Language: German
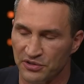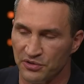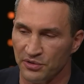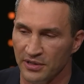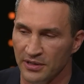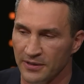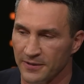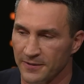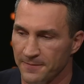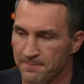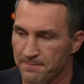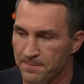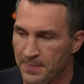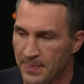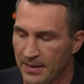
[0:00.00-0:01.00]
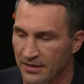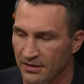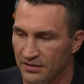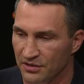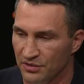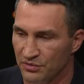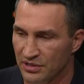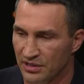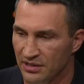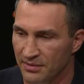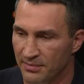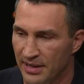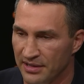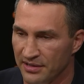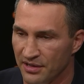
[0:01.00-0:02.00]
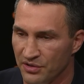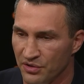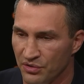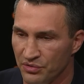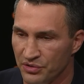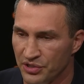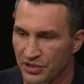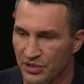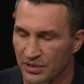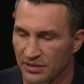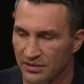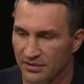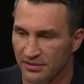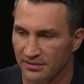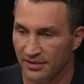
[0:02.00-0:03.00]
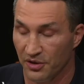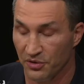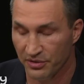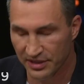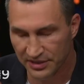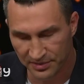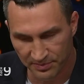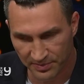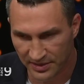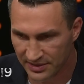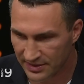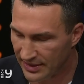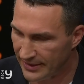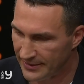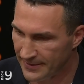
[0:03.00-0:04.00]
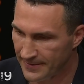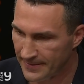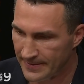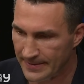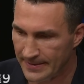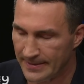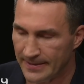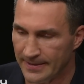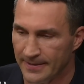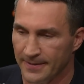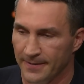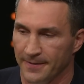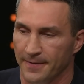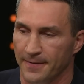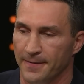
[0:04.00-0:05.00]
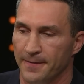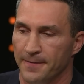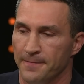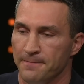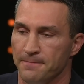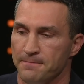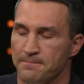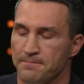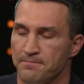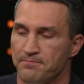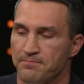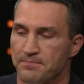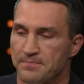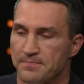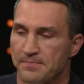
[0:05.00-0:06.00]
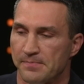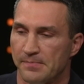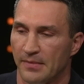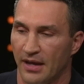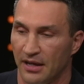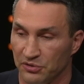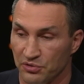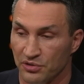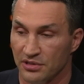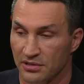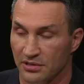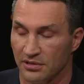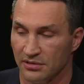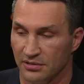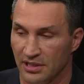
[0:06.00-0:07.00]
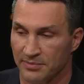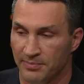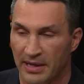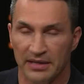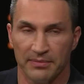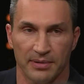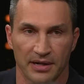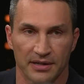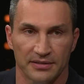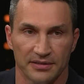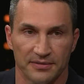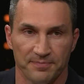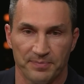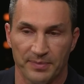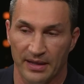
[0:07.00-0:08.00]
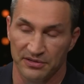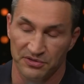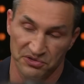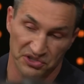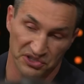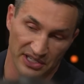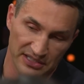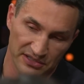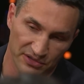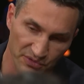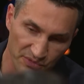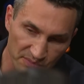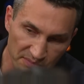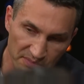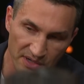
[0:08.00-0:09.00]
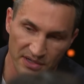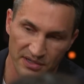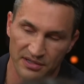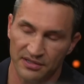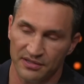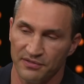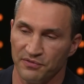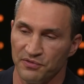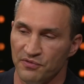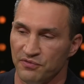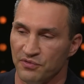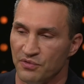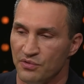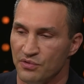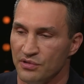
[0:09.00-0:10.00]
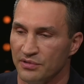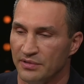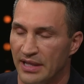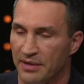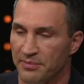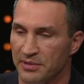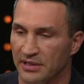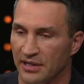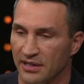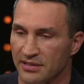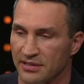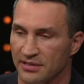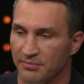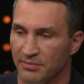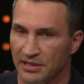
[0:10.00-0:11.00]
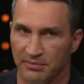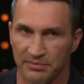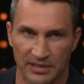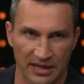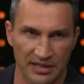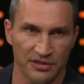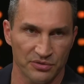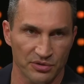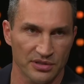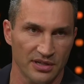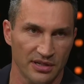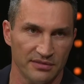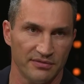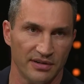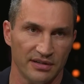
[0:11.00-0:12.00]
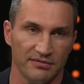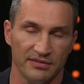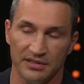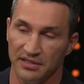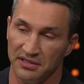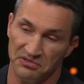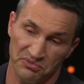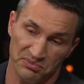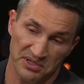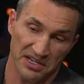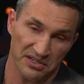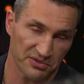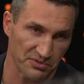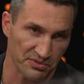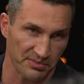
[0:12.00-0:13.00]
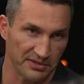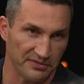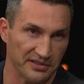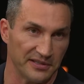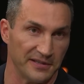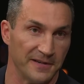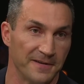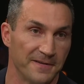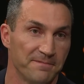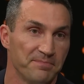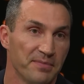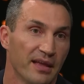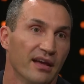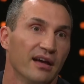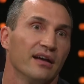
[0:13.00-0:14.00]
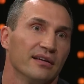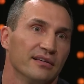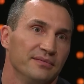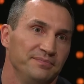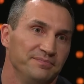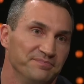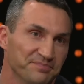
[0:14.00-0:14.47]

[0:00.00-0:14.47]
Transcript: Dunek, äh, unser damaliger Coach, äh, auch Rest in Peace leider, ähm, hat uns das beigebracht. Also statt um äh, 5 Uhr nachmittags bei dem Training zu sein, waren wir dann um 6 Uhr mit Vitali. Äh,